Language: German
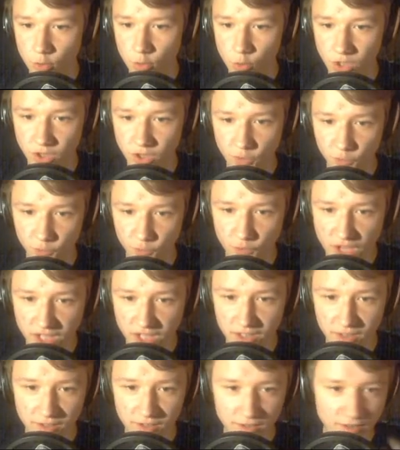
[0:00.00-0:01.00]
What the
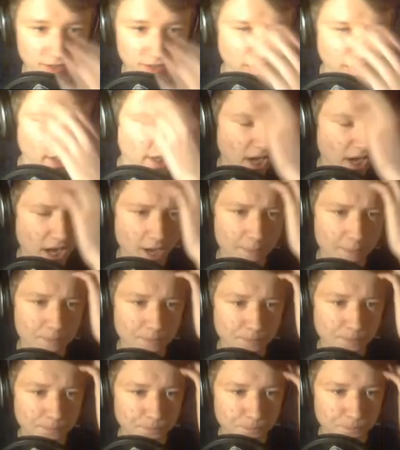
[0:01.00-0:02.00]
fuck? Egal.
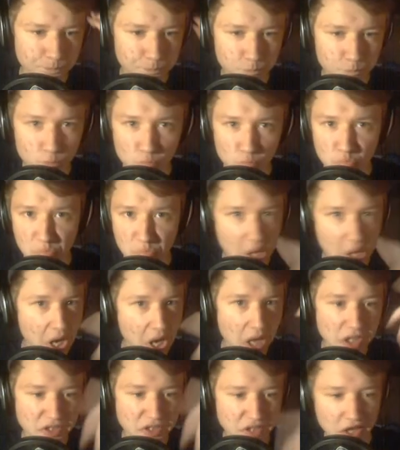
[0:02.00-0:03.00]

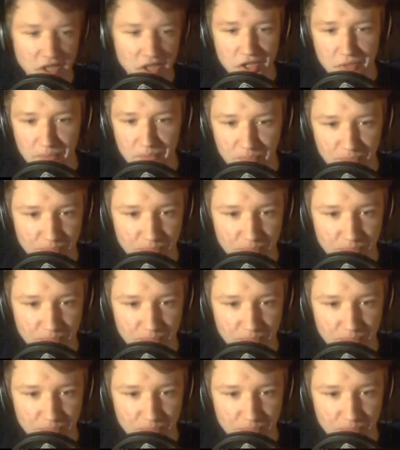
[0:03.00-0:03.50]
Alles Hater.